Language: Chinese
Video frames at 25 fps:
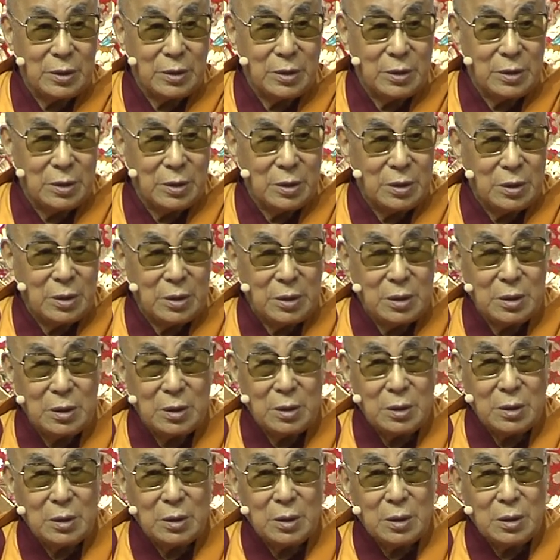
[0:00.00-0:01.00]
持续
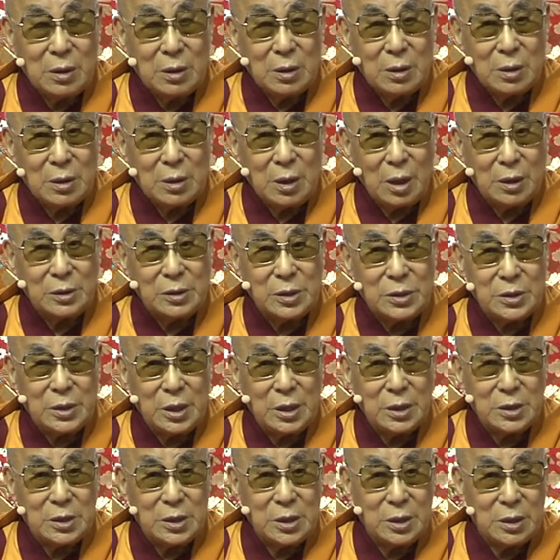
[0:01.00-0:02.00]
的畏惧，
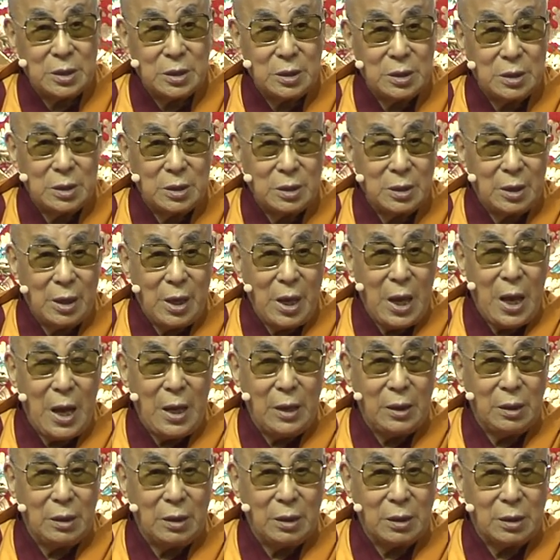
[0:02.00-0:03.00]
持
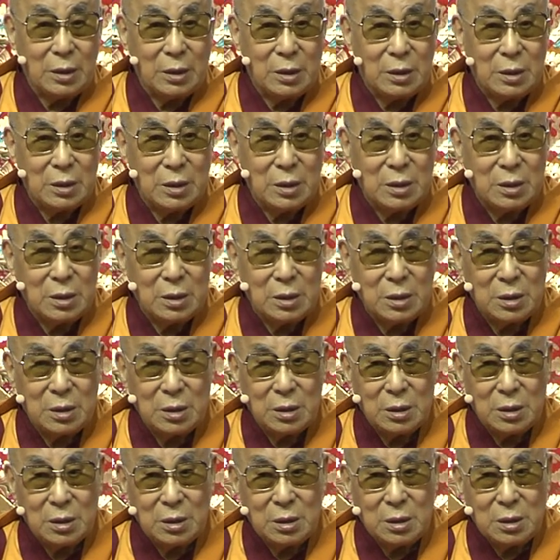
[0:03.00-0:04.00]
续的。
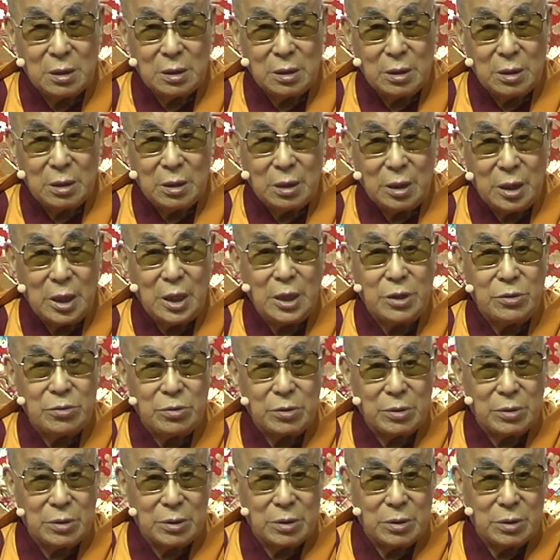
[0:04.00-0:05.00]
嗔恚、
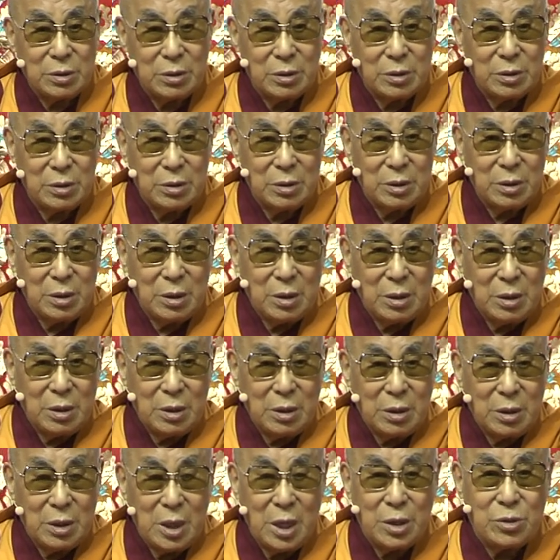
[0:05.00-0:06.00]

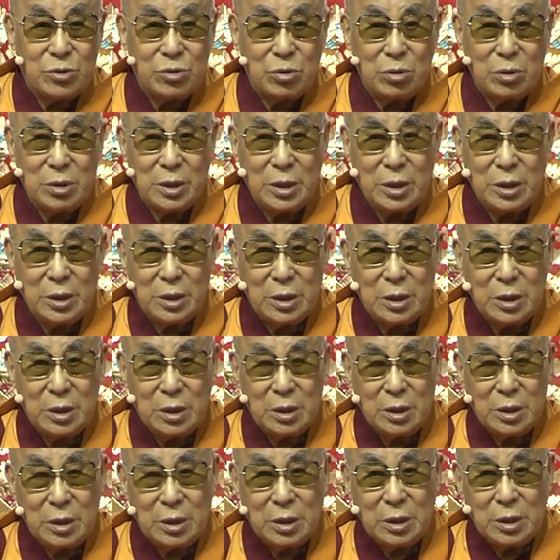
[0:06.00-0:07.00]
嗔恨，
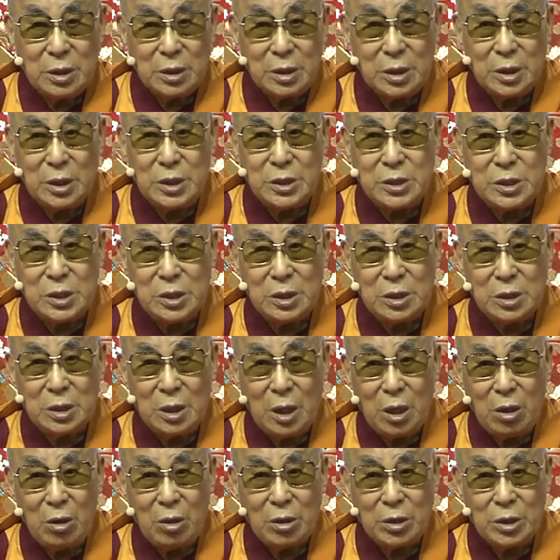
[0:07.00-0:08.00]

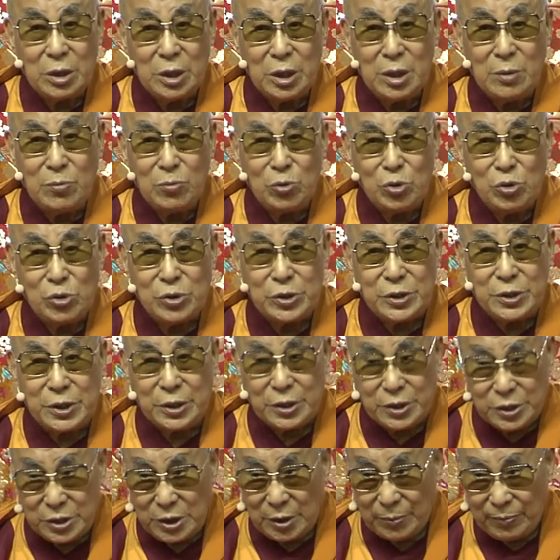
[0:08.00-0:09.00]
其实这一种的
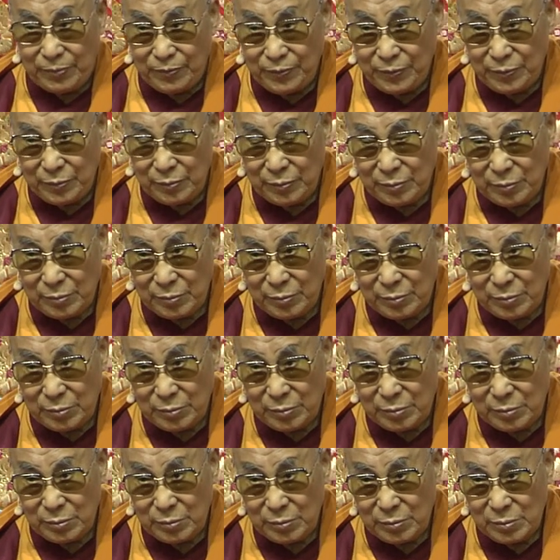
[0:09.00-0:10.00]
做法会吞
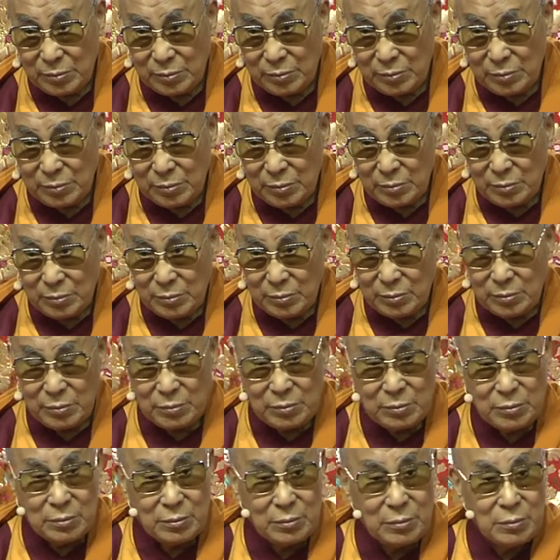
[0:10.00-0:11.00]
噬我们的免疫
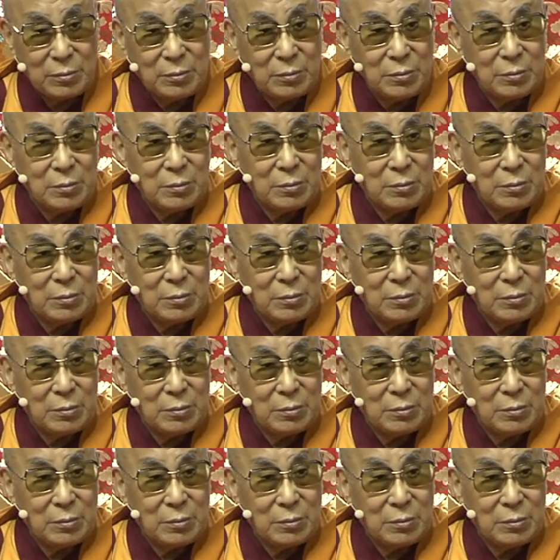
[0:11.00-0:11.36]
系统。